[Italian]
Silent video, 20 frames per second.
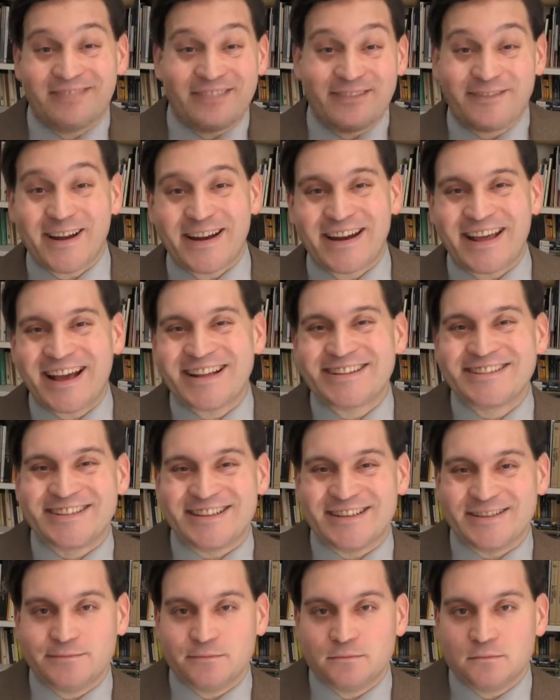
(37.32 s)
fa
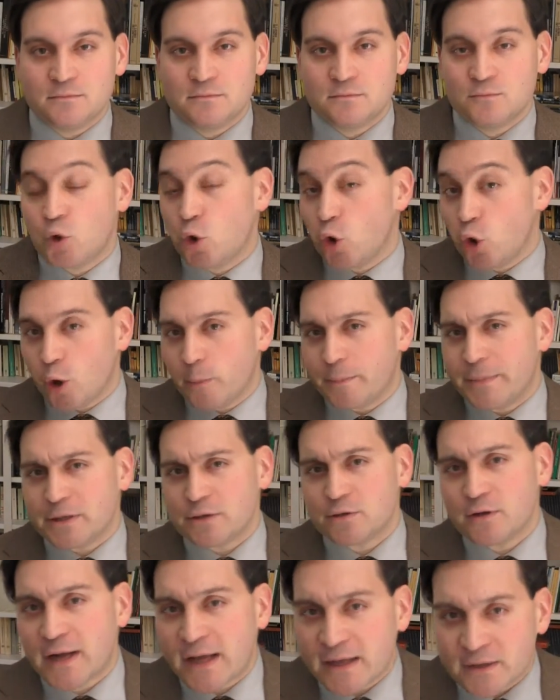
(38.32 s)
niente, l'ho
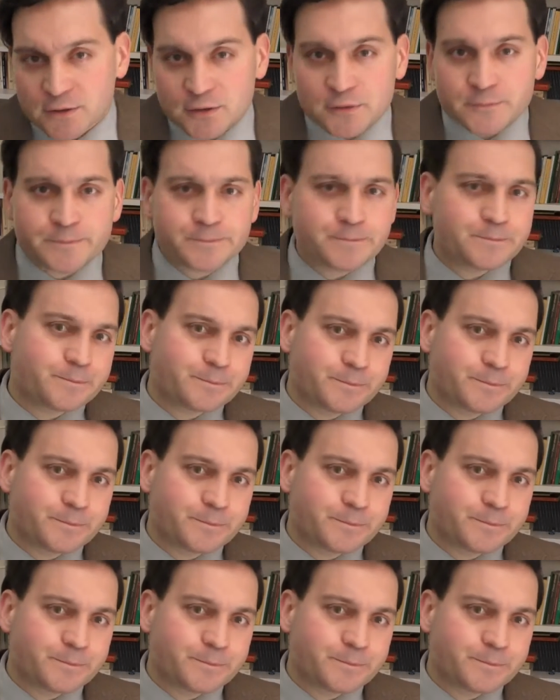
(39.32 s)
perdonato?